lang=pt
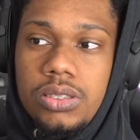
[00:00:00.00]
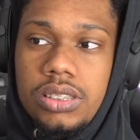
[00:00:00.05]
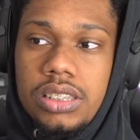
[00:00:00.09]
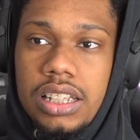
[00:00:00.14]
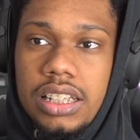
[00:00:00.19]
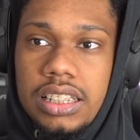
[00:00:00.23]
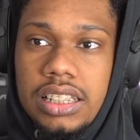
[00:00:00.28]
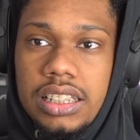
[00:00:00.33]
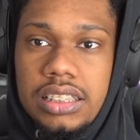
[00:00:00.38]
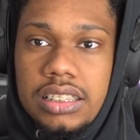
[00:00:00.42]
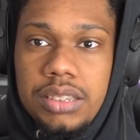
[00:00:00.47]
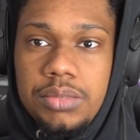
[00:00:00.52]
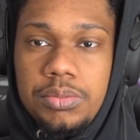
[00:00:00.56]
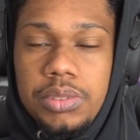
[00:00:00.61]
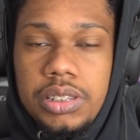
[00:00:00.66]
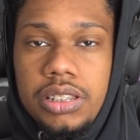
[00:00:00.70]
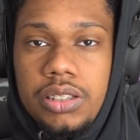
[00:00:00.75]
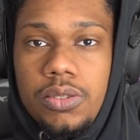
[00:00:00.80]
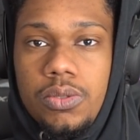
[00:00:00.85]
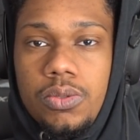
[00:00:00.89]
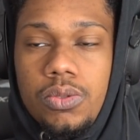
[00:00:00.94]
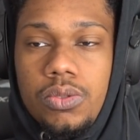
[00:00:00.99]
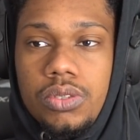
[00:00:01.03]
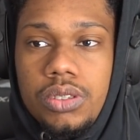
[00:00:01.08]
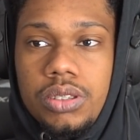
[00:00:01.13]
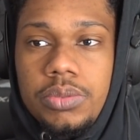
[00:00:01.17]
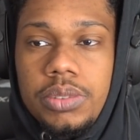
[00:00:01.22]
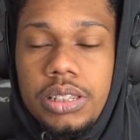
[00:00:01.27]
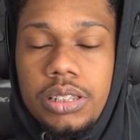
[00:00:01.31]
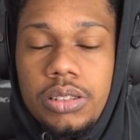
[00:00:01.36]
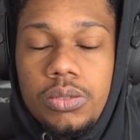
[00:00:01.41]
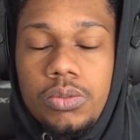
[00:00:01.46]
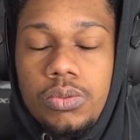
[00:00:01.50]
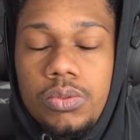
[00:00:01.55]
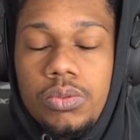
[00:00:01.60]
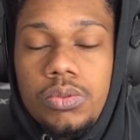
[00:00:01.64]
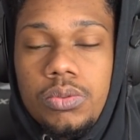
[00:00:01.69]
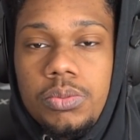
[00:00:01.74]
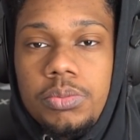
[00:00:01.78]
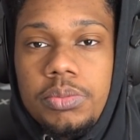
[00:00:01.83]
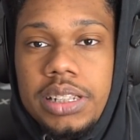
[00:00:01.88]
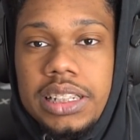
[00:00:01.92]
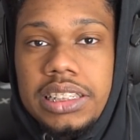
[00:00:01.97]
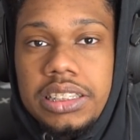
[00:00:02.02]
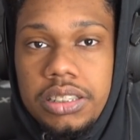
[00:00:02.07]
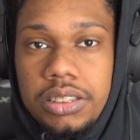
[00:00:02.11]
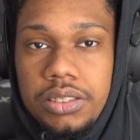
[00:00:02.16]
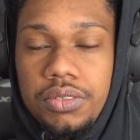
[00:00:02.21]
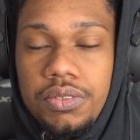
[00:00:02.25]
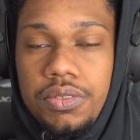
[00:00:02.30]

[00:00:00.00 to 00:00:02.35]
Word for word: certeza me deu, me deu um, um medinho,